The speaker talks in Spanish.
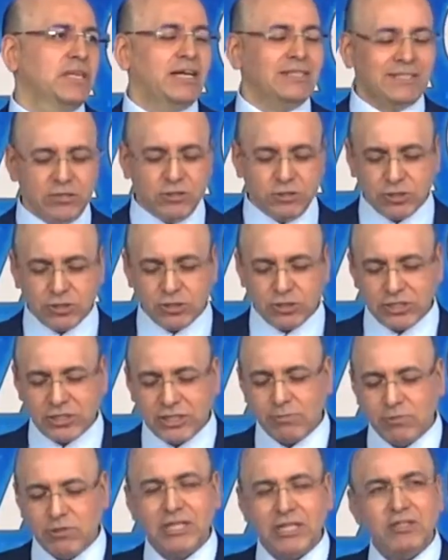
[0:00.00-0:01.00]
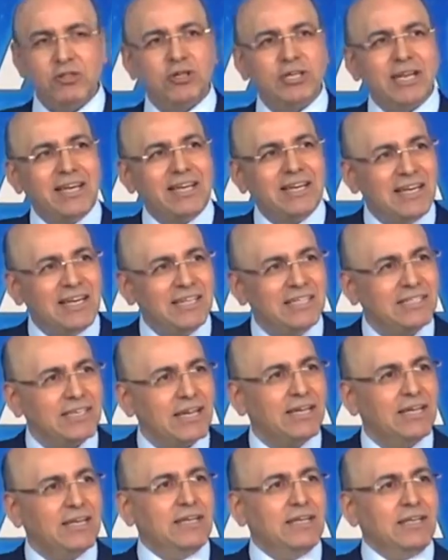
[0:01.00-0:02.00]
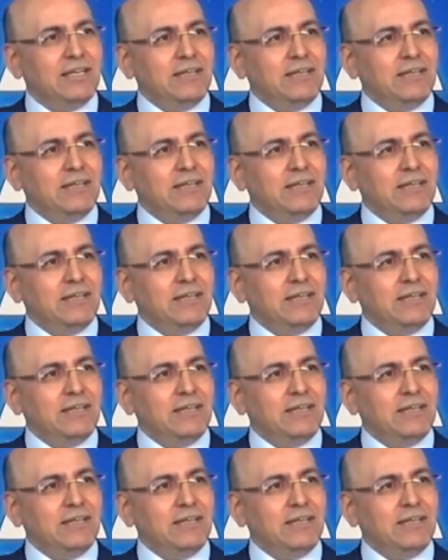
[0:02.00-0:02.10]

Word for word: Así nosotros estamos dentro de la iglesia,